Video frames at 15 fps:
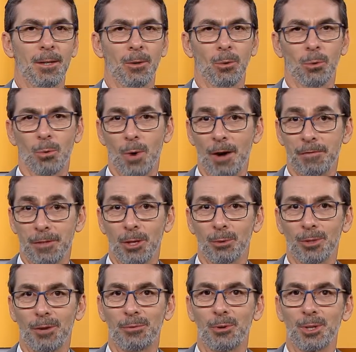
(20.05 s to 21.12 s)
Um
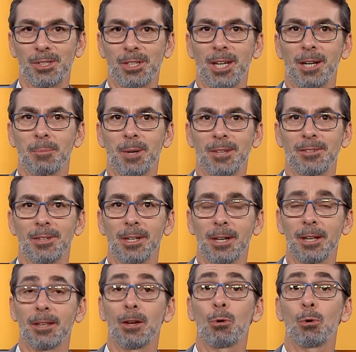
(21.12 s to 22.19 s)
avião da Força Aérea
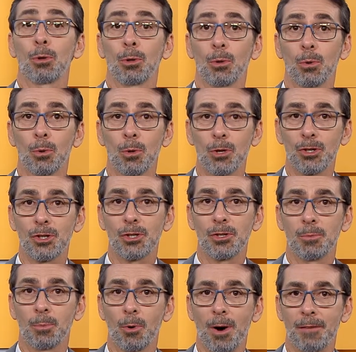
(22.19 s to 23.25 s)
Brasileira decolou hoje
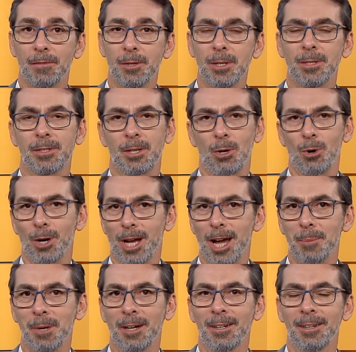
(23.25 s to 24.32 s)
de Boa Vista, em
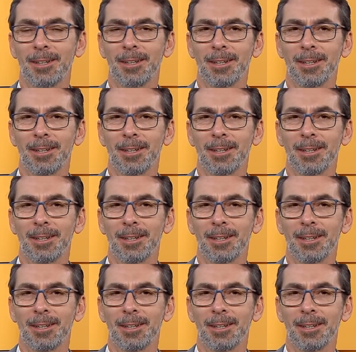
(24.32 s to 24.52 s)
Roraima,